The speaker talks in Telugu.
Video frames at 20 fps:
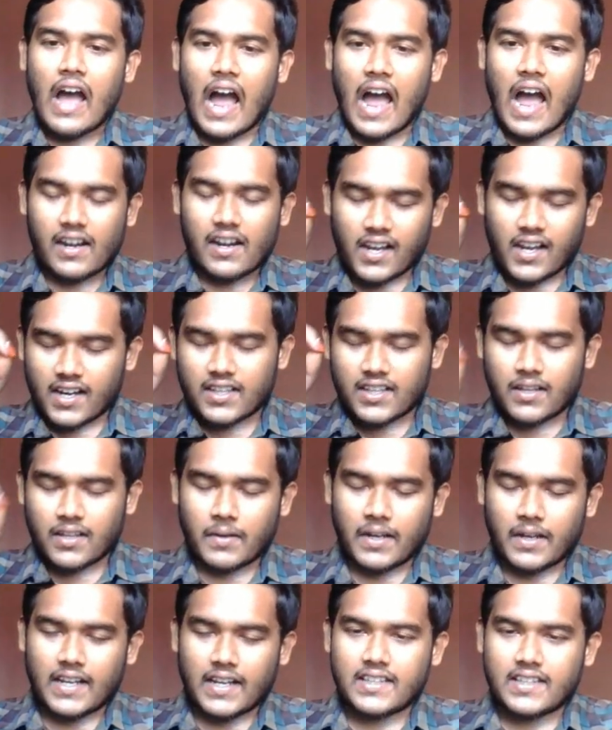ఆ
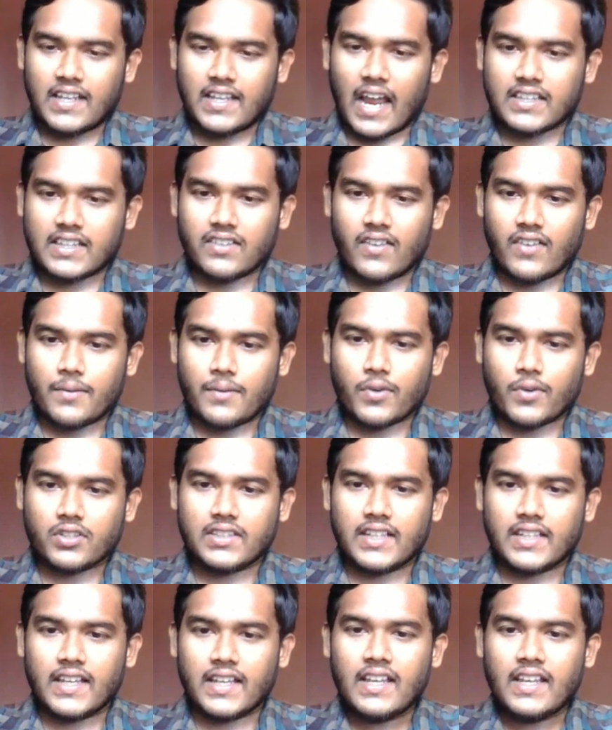అల్గారథం అనేది
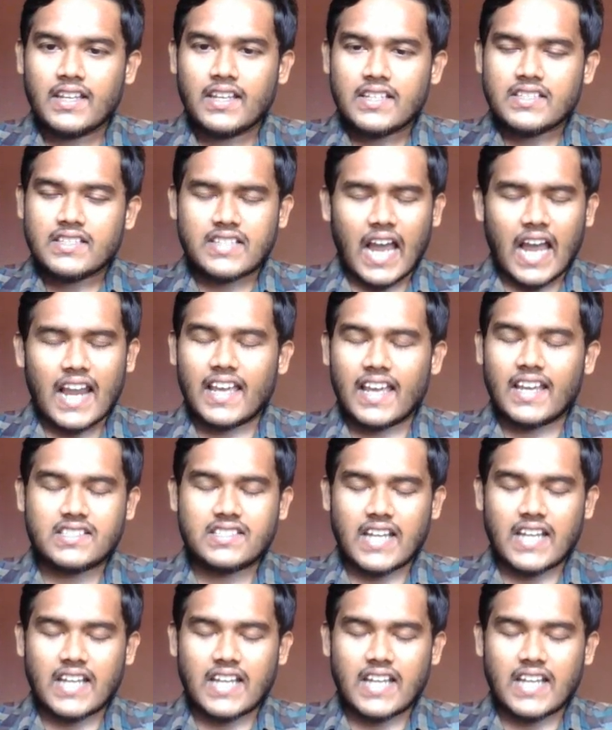అర్థమైపోద్ది చాలా